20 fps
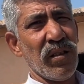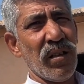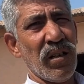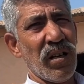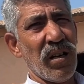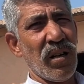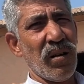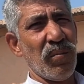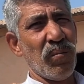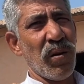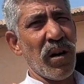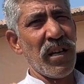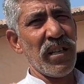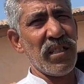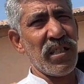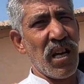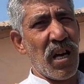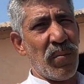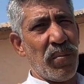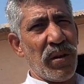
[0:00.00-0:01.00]
की हाँ,
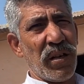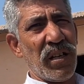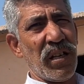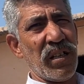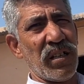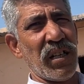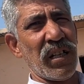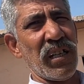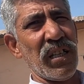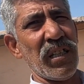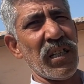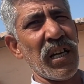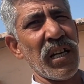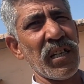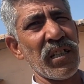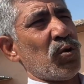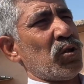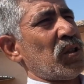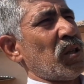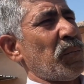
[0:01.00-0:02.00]
बाईस हजार रूपए की खरीद
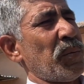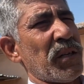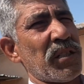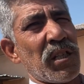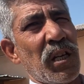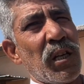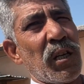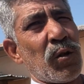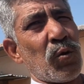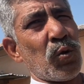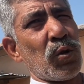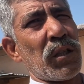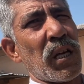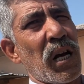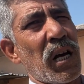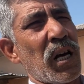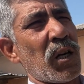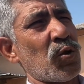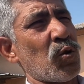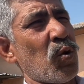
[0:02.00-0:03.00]
है स्पेशल
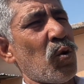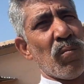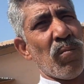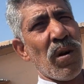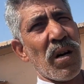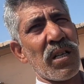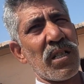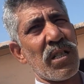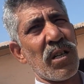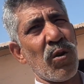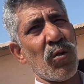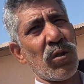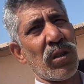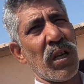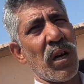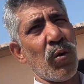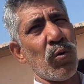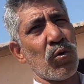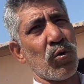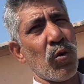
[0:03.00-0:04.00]
कुत्तिया का जो मास्टर
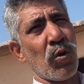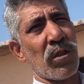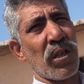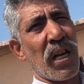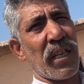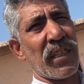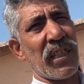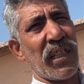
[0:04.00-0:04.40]
होता है उसको साथ